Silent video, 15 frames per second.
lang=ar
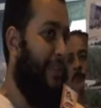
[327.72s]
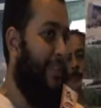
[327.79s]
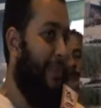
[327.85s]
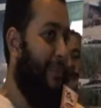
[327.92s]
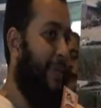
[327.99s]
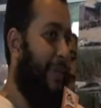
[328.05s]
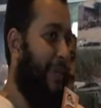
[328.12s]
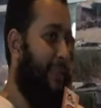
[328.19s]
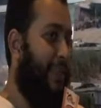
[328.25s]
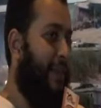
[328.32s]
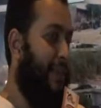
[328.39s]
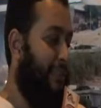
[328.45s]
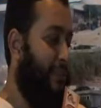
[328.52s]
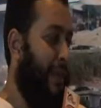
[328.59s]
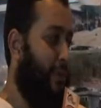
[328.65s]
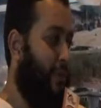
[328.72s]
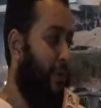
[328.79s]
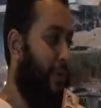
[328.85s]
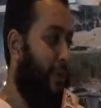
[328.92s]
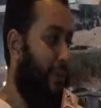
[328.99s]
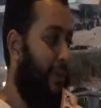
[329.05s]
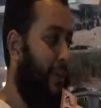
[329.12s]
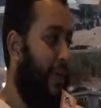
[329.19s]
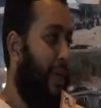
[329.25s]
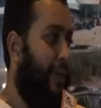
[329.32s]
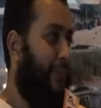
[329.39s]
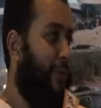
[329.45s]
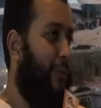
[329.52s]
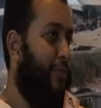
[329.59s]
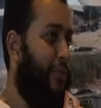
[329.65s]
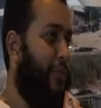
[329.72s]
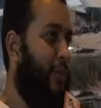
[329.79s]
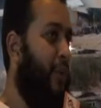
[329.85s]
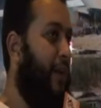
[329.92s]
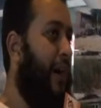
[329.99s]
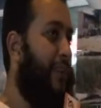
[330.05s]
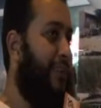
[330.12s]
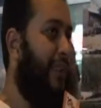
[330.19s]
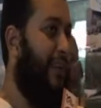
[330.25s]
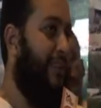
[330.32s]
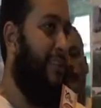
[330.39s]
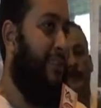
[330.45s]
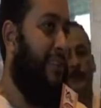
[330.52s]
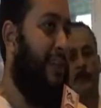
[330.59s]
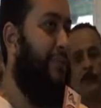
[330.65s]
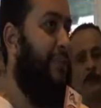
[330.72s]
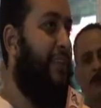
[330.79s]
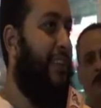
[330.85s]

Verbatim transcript: الاسلاميه كانت حركات معدوده وكده فالمفروض ان هو اكتر ناس اتضرت في